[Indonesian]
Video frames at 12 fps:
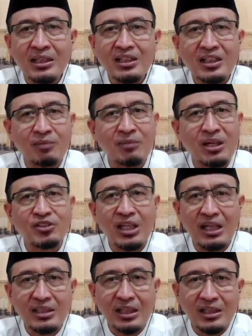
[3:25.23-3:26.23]

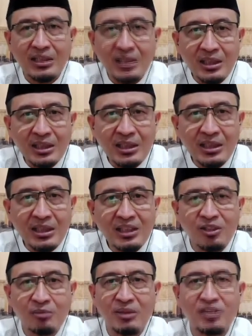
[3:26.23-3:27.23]
Kemaslahatan diri,
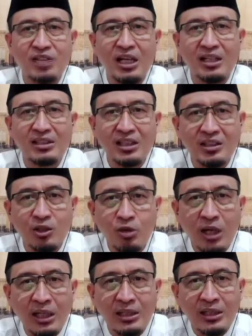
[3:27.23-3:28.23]
kemaslahatan
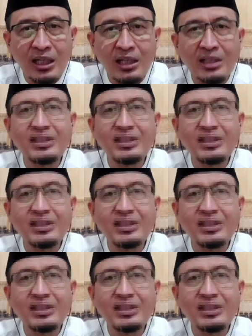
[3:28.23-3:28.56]
keluarga,